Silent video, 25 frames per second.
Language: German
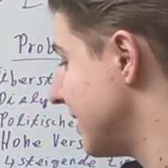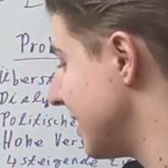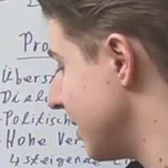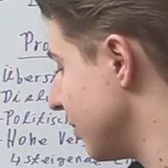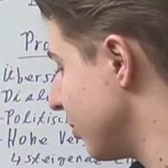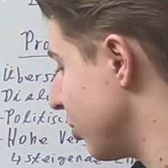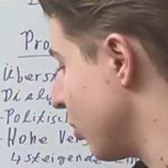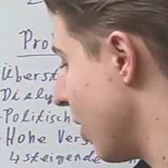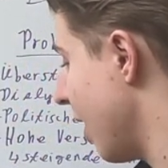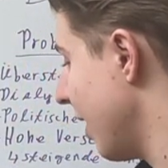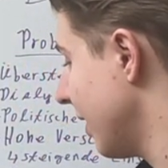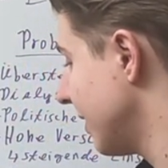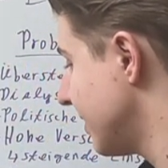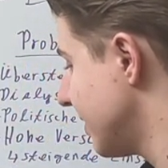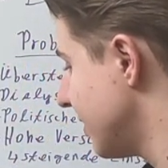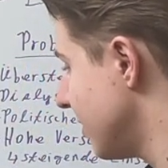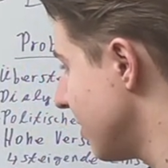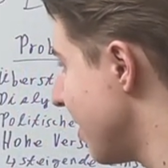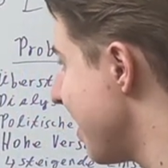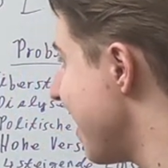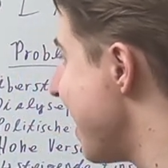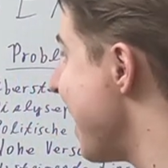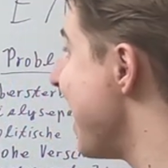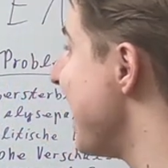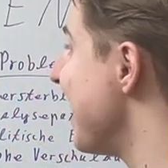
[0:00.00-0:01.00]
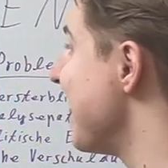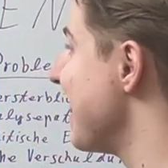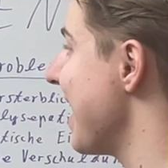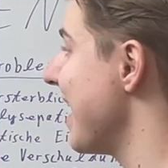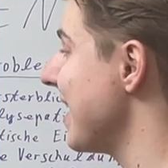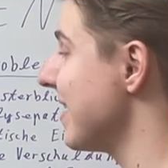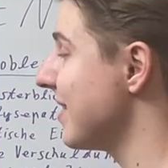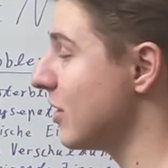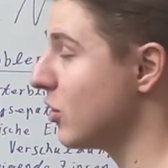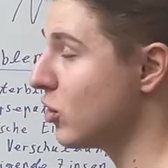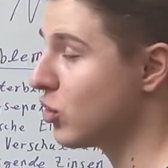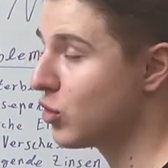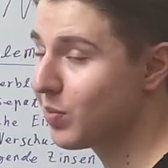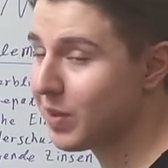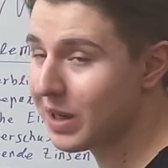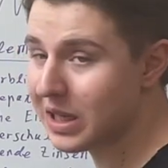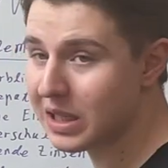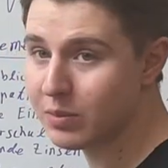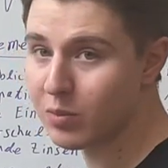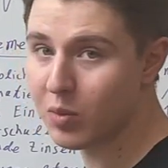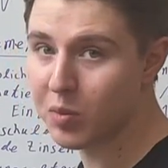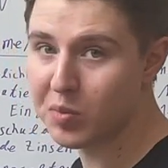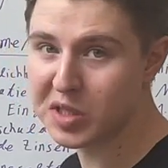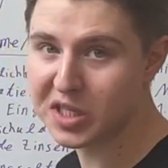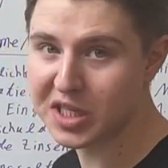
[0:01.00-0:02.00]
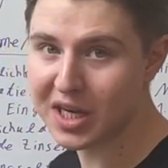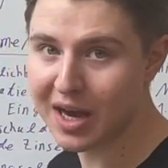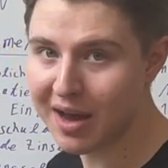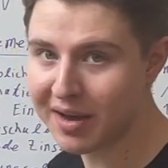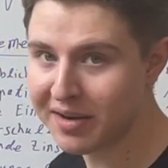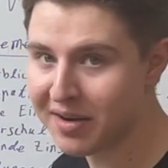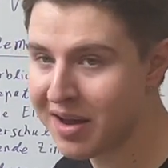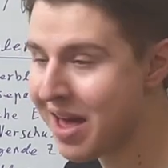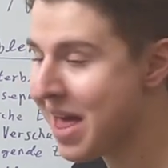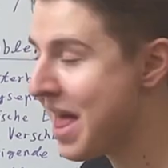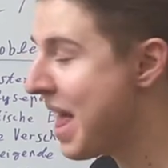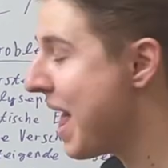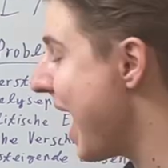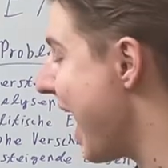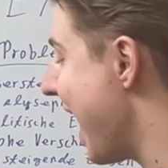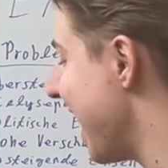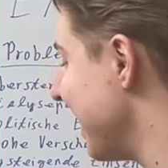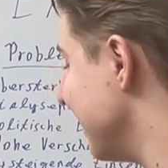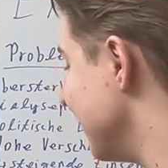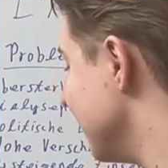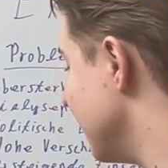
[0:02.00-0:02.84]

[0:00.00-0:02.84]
Cent pro Aktie. Das entspricht momentan einer